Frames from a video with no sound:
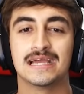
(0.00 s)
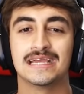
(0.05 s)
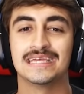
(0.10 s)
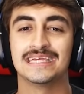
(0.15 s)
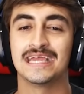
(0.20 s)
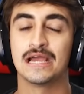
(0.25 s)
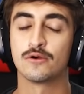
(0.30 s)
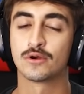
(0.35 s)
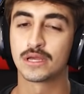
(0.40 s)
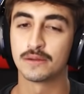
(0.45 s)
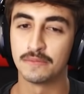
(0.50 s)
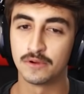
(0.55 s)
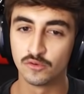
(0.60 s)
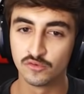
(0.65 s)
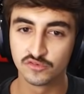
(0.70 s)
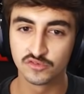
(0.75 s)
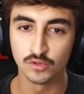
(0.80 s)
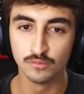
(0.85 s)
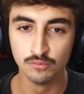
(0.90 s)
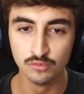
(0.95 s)
Y aunque me
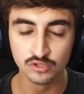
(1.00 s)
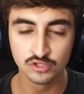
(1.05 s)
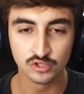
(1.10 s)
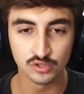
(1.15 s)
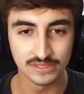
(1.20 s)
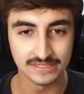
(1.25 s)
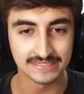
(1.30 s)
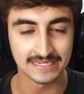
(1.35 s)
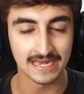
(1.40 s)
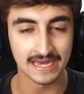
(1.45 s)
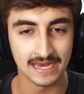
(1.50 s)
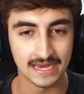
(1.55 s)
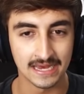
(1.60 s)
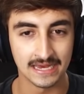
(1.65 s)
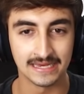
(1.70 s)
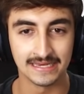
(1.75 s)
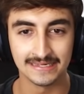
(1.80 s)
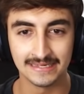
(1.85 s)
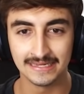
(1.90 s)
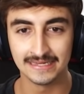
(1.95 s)
gustó mucho
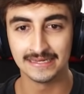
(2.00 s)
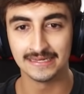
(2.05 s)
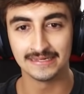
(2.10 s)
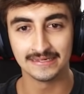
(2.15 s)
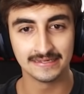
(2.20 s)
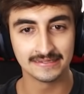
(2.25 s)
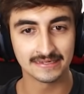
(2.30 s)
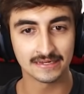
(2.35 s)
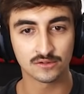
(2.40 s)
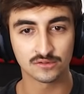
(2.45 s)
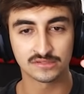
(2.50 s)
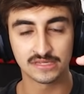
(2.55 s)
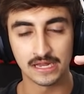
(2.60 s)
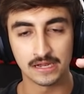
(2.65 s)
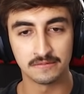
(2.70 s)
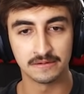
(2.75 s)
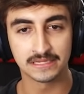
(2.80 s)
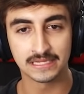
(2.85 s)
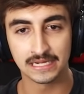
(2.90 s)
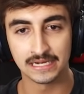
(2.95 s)
esa, e, e, e, esa cosa
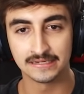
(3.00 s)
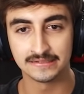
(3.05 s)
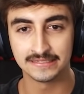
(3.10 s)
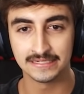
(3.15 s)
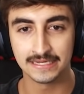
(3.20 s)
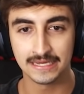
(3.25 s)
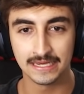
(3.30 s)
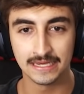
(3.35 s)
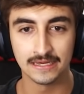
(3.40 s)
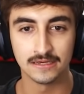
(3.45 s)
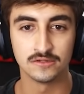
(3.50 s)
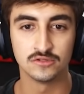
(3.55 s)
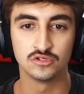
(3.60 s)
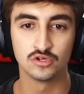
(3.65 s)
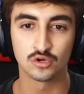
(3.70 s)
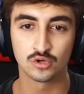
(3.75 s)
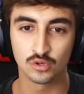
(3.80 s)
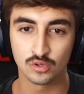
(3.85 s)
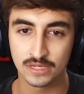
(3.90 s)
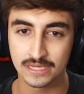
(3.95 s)
del beat que les dije,
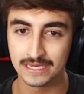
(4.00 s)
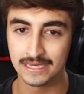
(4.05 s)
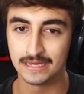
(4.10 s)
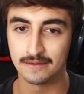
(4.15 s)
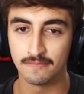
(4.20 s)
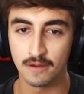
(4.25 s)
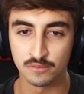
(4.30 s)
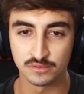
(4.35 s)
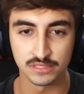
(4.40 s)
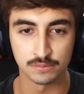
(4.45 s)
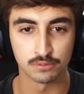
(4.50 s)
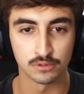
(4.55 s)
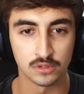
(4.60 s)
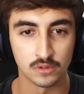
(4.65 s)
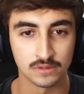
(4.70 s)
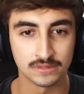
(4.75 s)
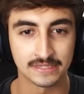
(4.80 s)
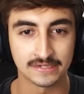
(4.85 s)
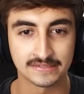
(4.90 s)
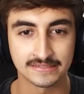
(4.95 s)
yo creo que vamos a
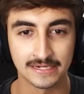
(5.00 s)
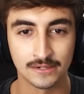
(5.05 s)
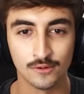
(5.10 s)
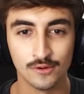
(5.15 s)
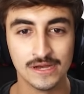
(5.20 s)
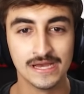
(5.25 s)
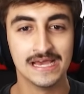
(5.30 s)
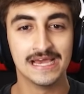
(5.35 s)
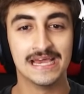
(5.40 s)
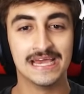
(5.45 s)
ponerlo en tercero.